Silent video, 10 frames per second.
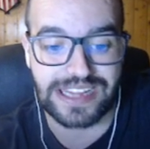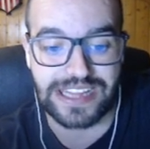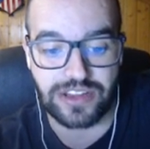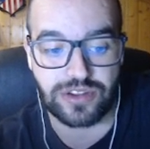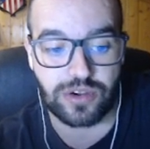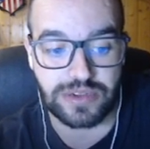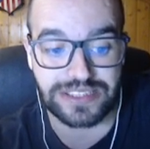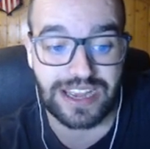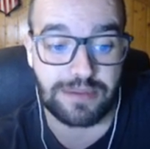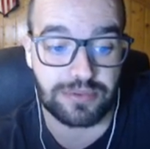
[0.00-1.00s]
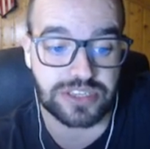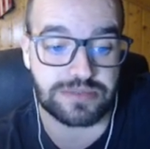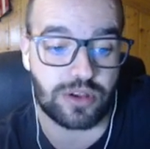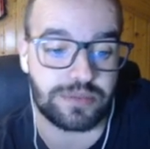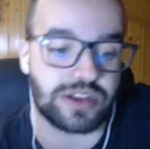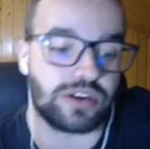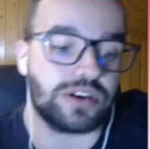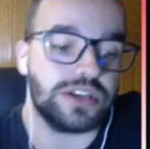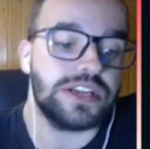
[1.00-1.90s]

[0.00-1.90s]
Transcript: teniendo en cuenta que el próximo domingo